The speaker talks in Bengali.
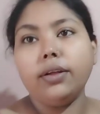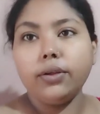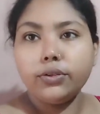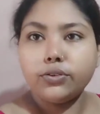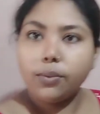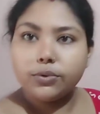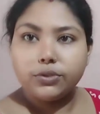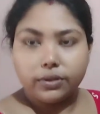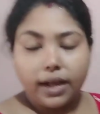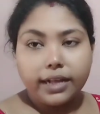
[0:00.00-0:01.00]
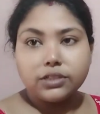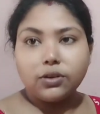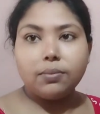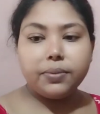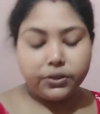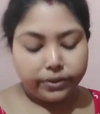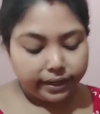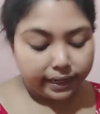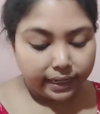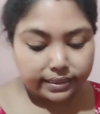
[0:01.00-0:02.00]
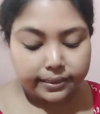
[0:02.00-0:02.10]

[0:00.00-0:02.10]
সমস্ত কাজ কমপ্লিট হয়ে গেছে